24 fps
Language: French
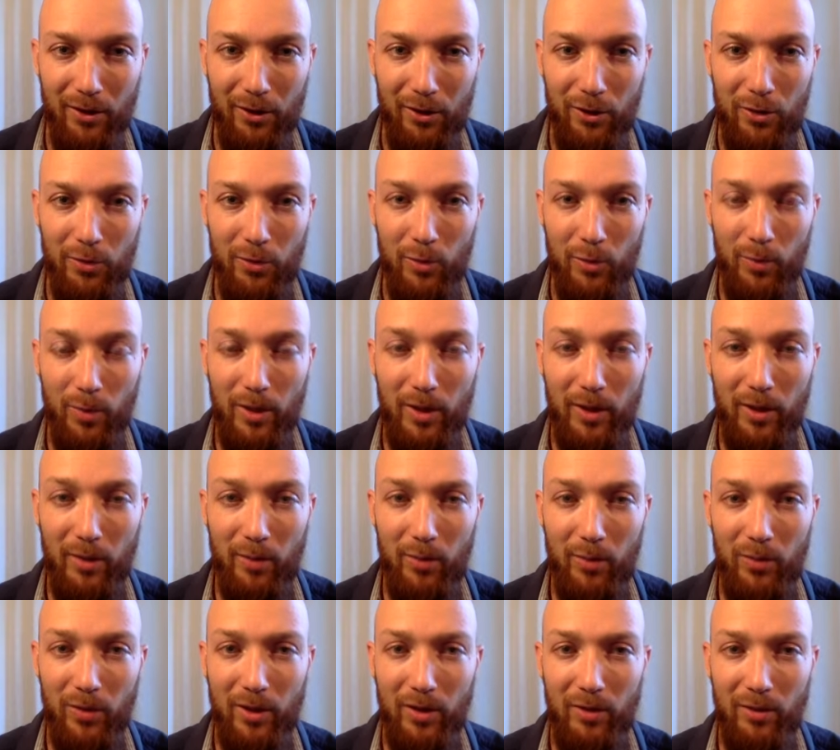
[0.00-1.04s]
je peux pas
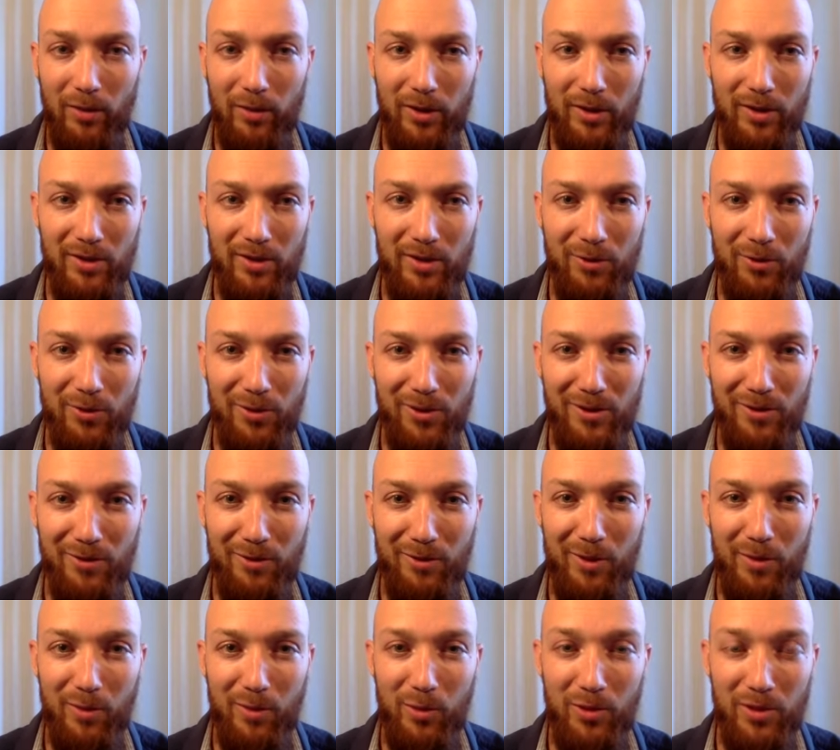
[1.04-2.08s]
répondre à votre question si vous ne
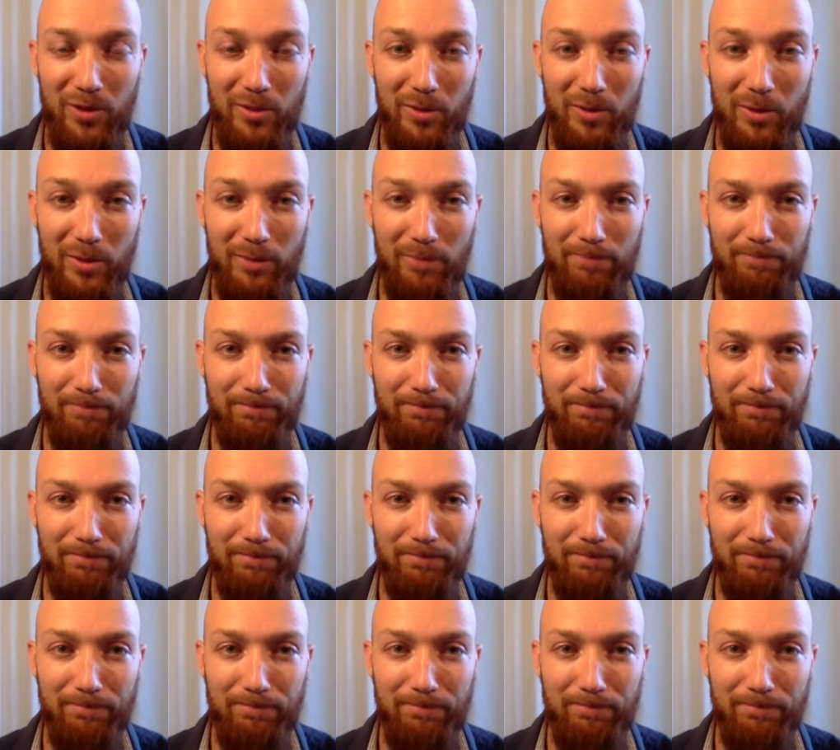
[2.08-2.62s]
la posez pas.